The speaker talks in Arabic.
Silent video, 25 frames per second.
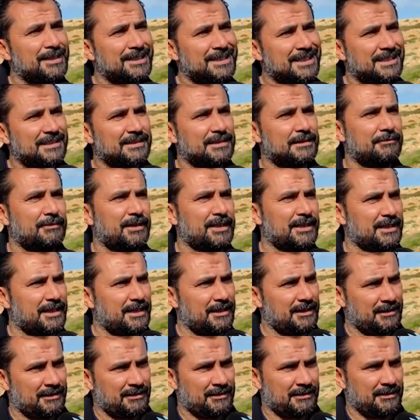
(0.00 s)
منطقه
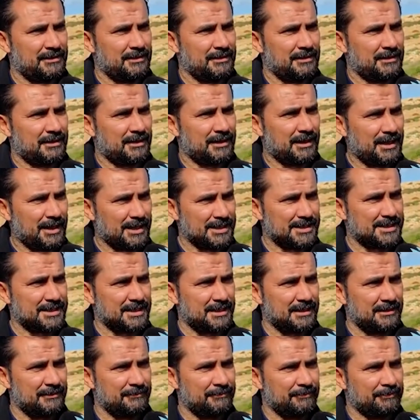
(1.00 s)
الميثا
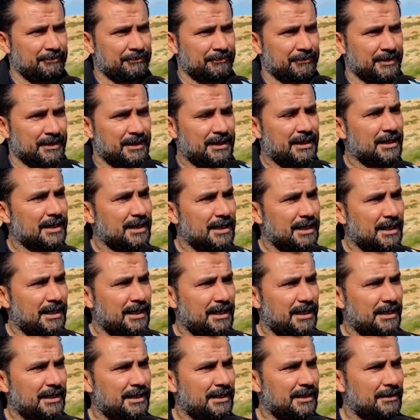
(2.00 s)
خاصه
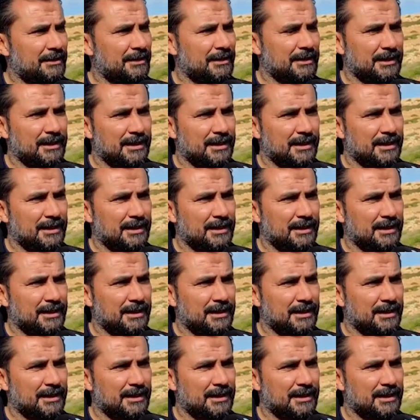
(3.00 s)
اراها